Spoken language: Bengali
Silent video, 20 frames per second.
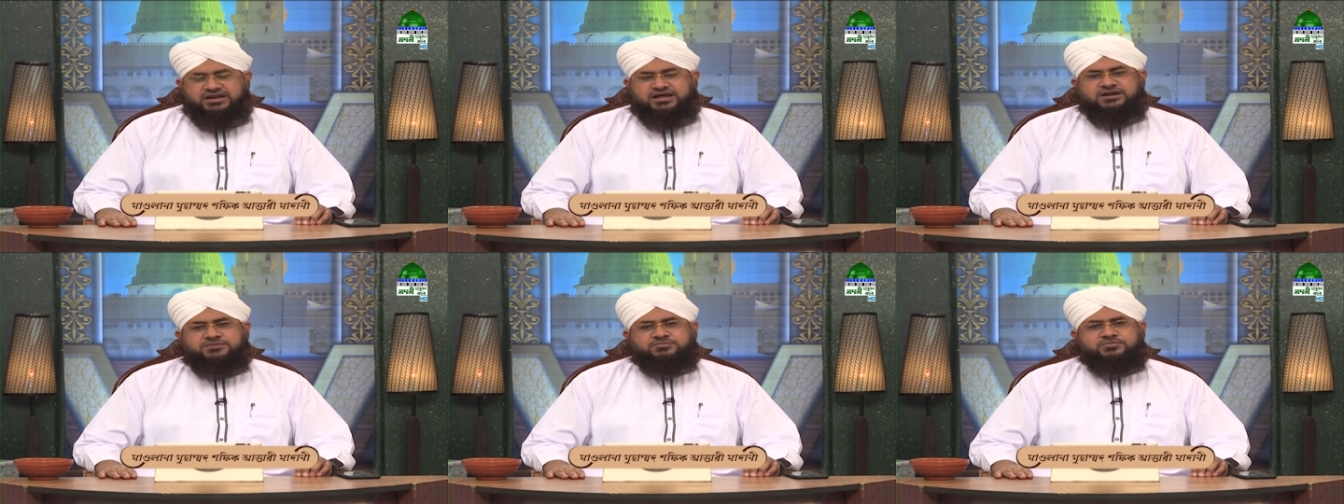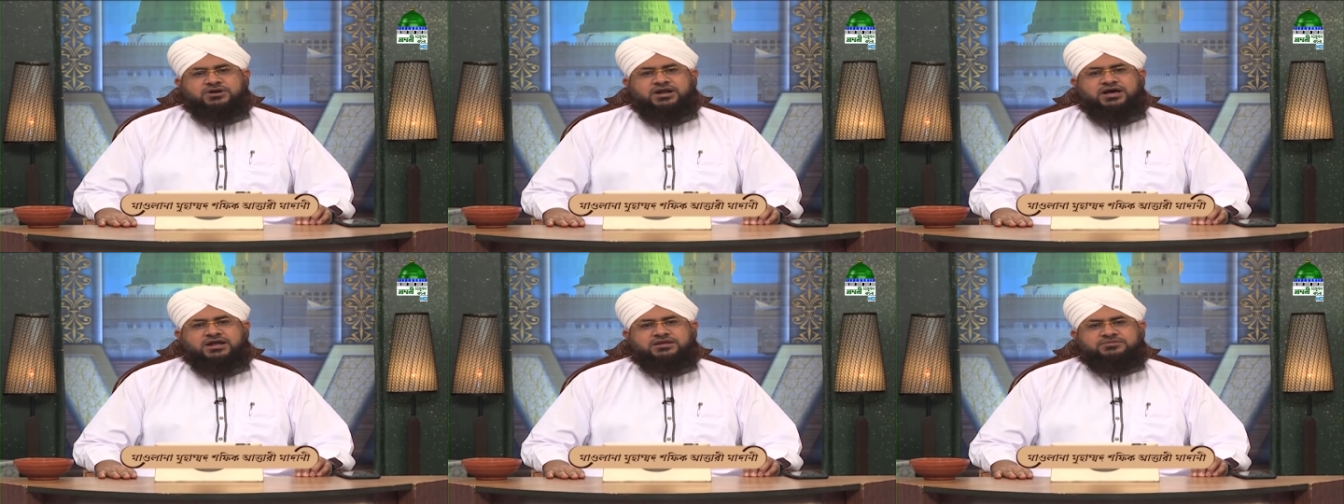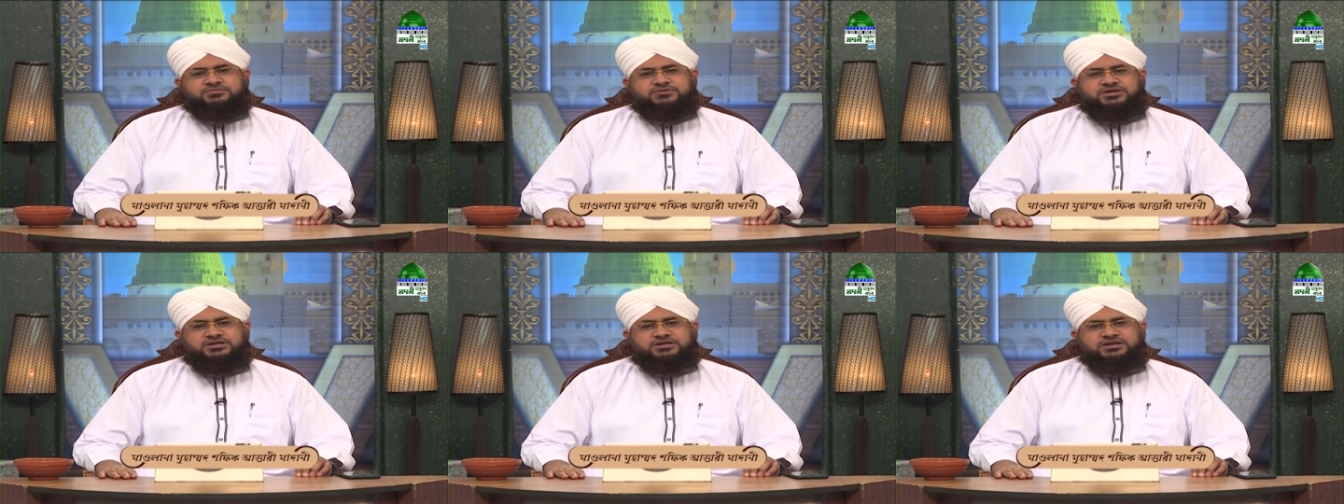আল্লাহ রবুল
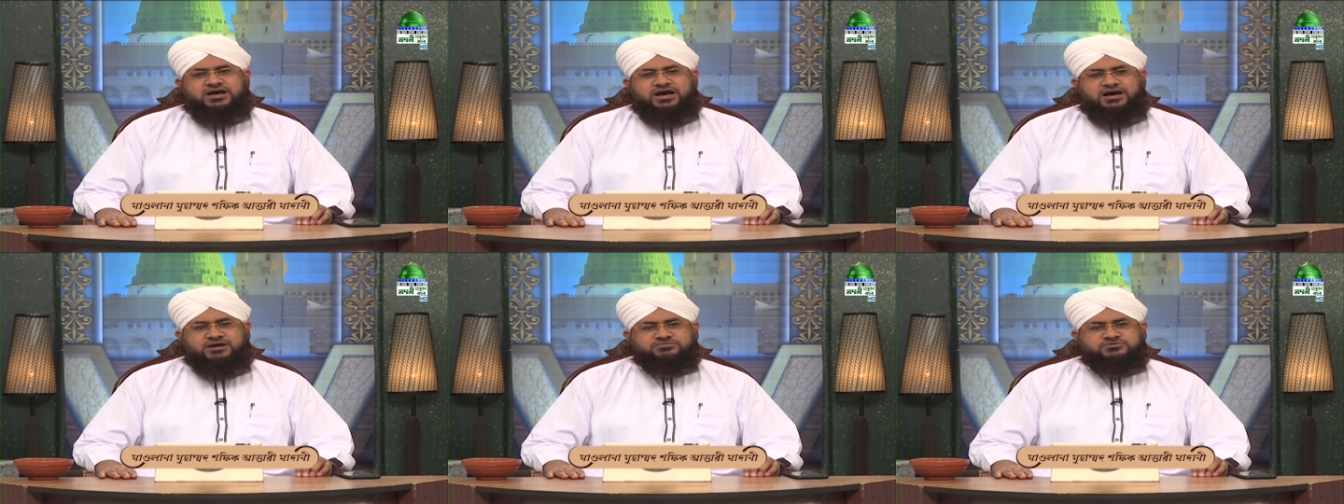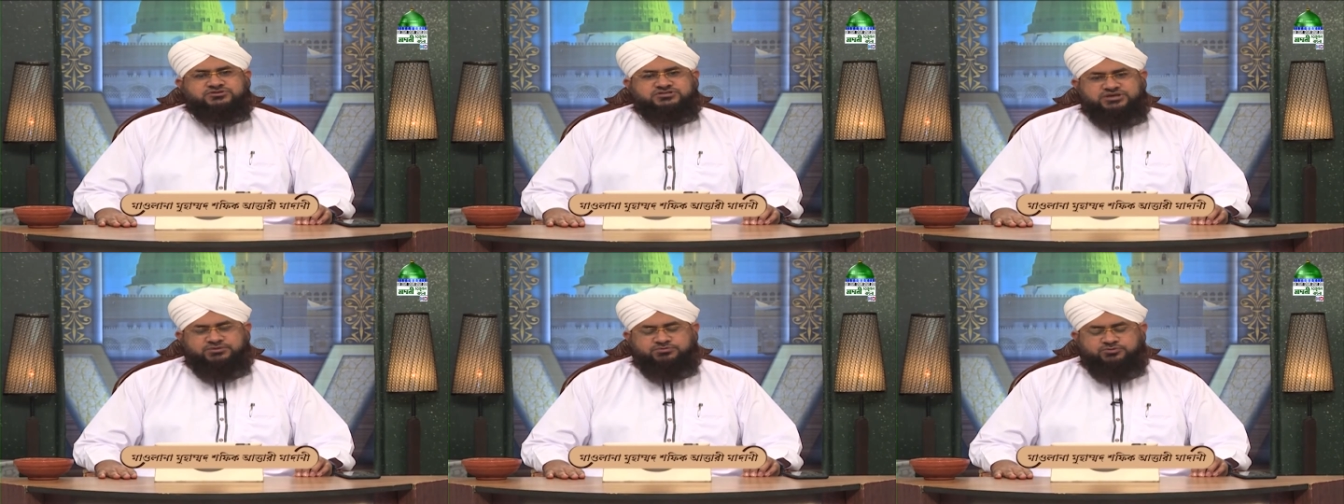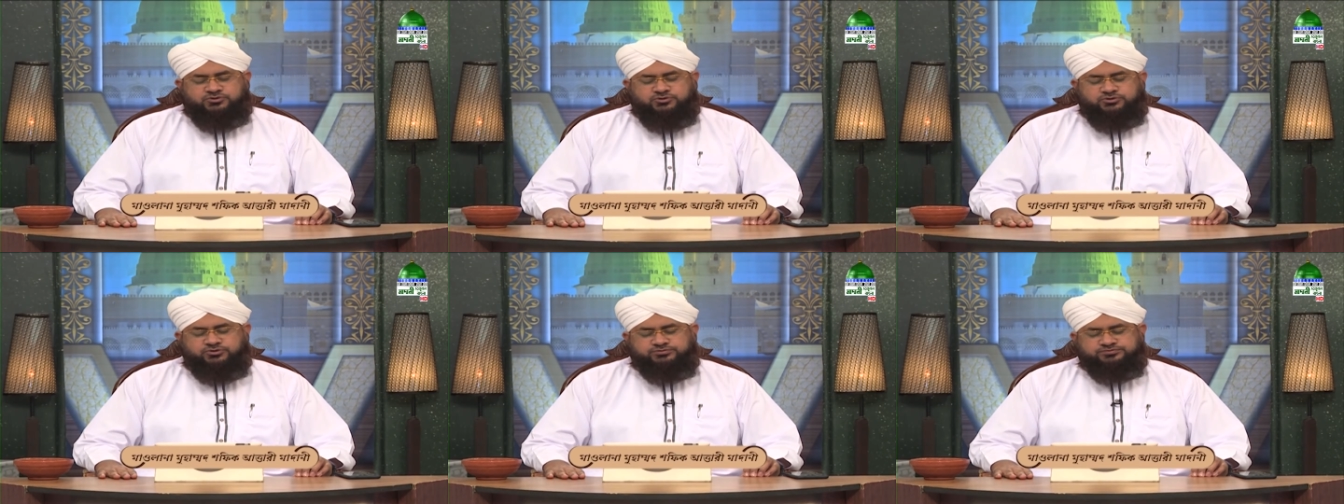আলমিন আমাদের
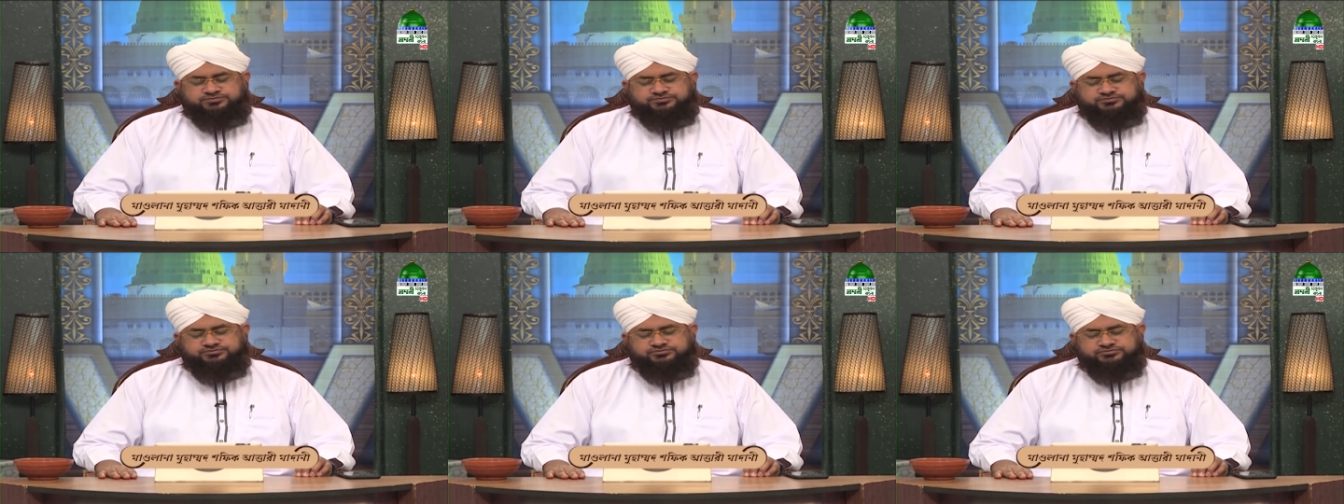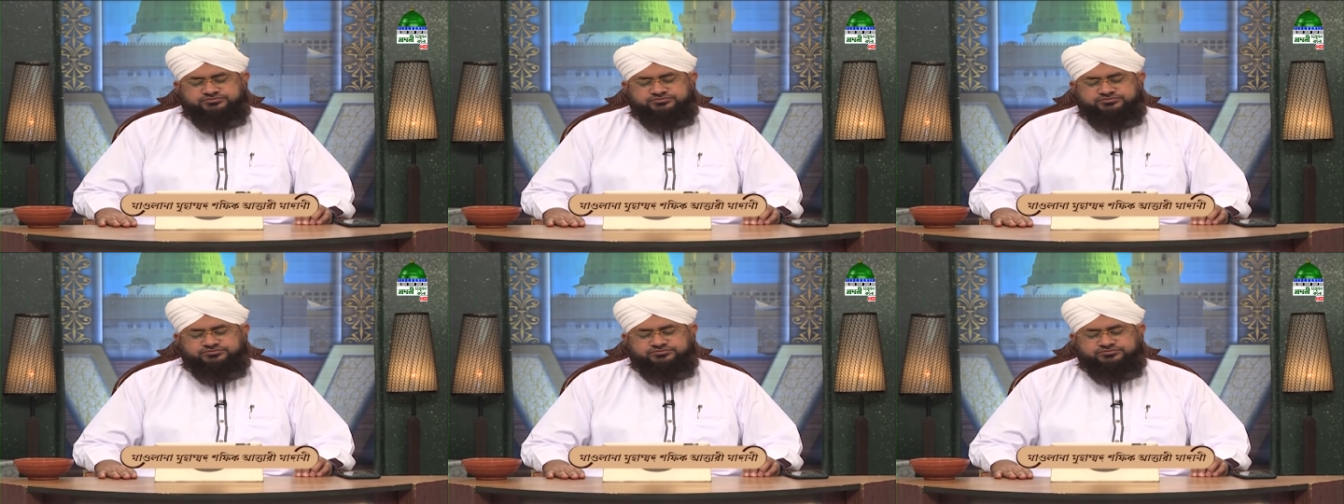সকলকে